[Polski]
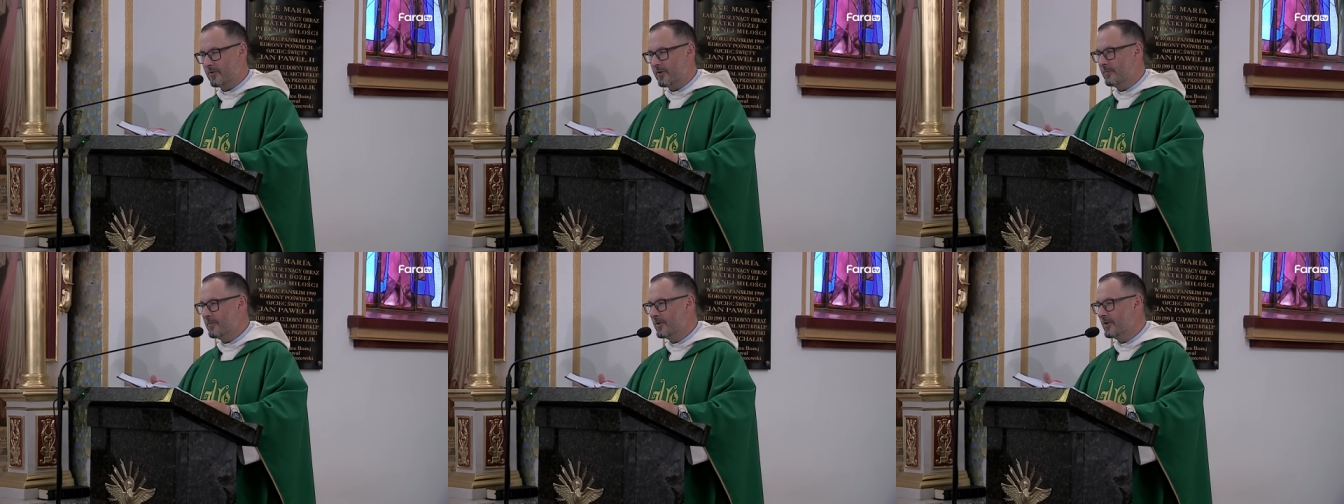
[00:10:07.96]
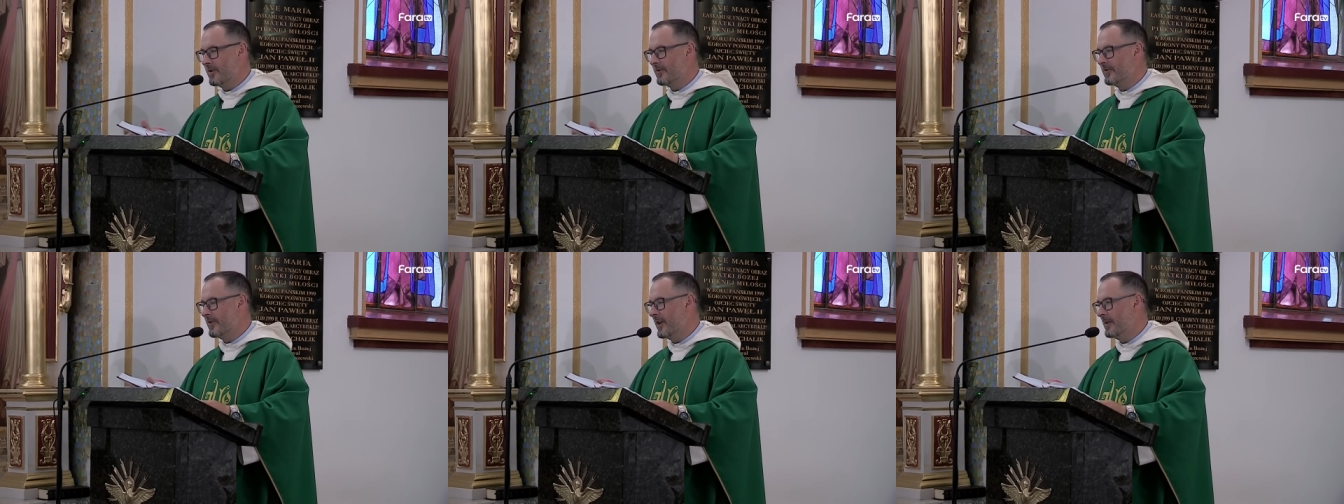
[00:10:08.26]

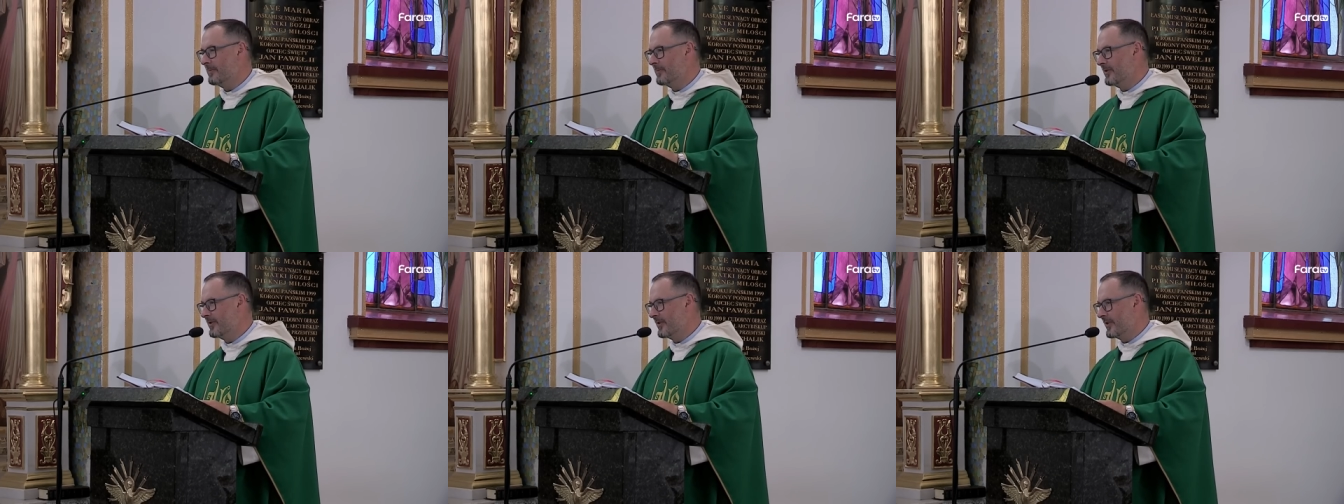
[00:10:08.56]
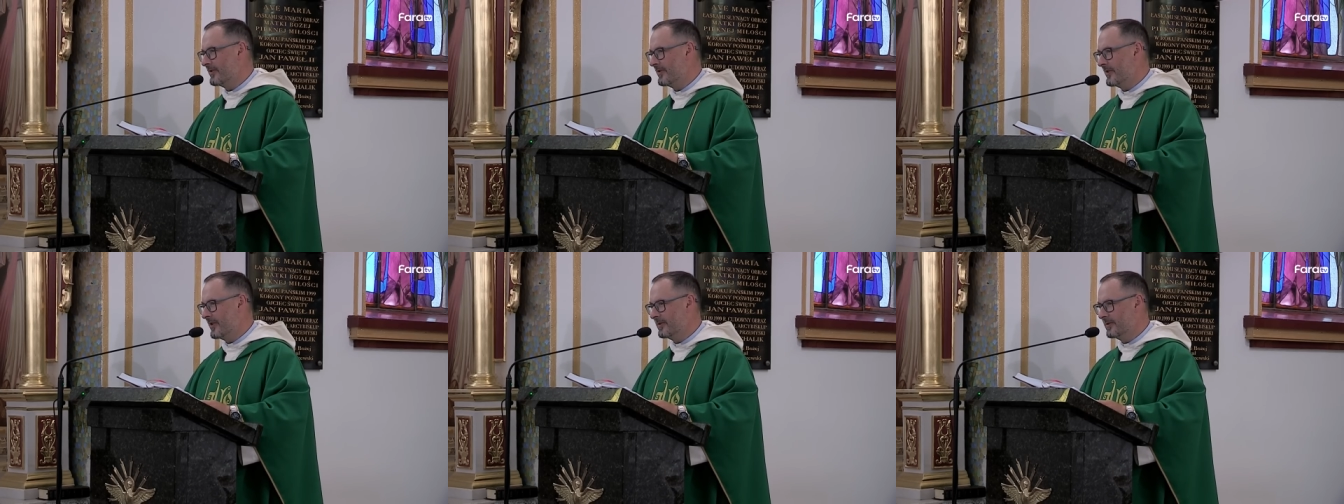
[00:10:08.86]
Możemy się sami
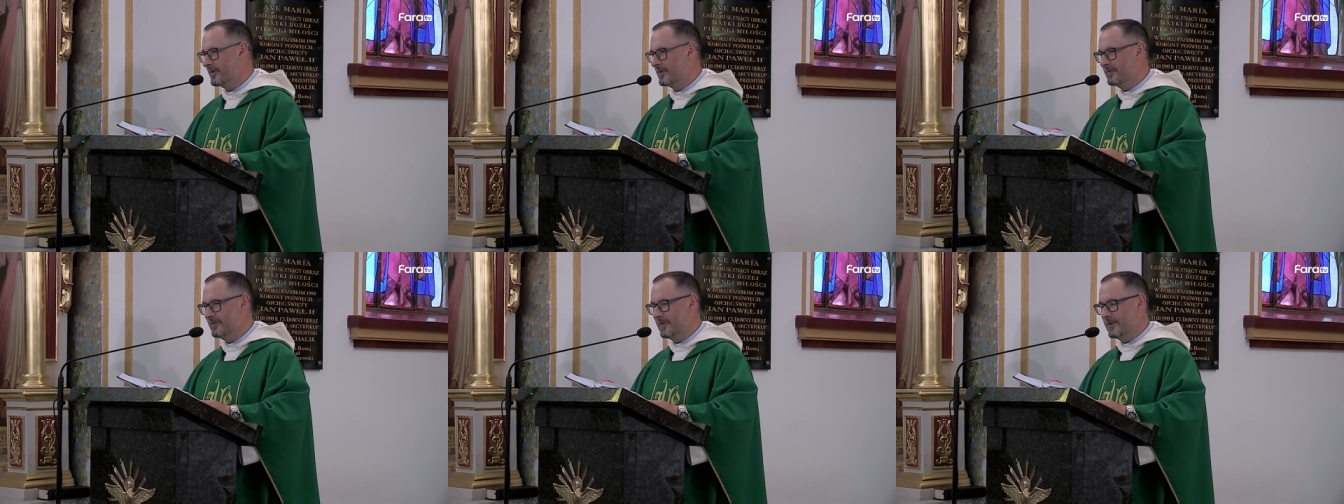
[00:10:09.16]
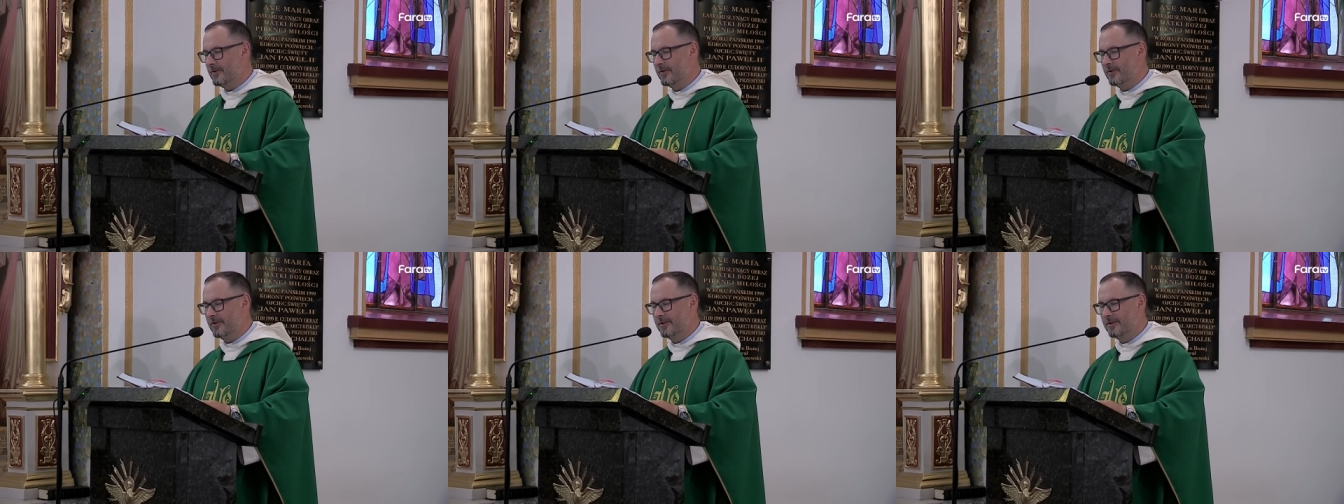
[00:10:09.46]

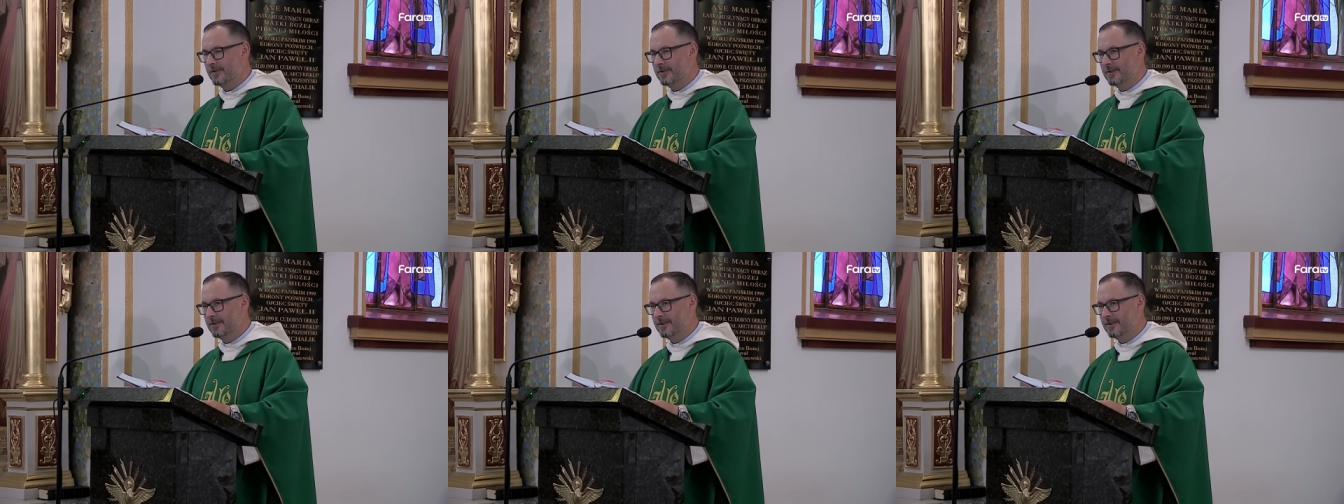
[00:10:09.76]
zastanowić,